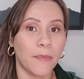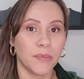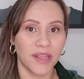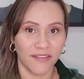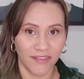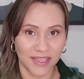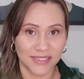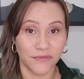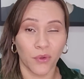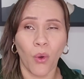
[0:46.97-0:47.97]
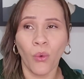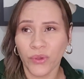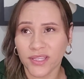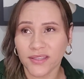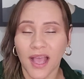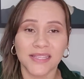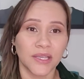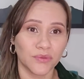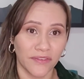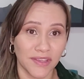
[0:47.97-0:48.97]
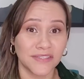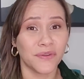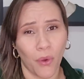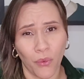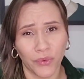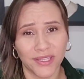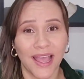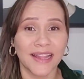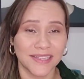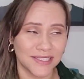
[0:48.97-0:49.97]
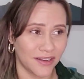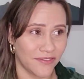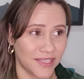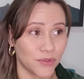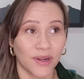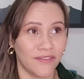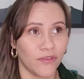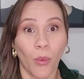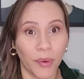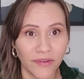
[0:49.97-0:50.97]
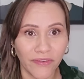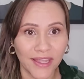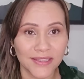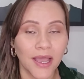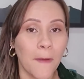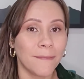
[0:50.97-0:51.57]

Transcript: A primeira vez ficou ruim, a segunda vez ficou ruim, a terceira vez eu gravei ficou perfeita,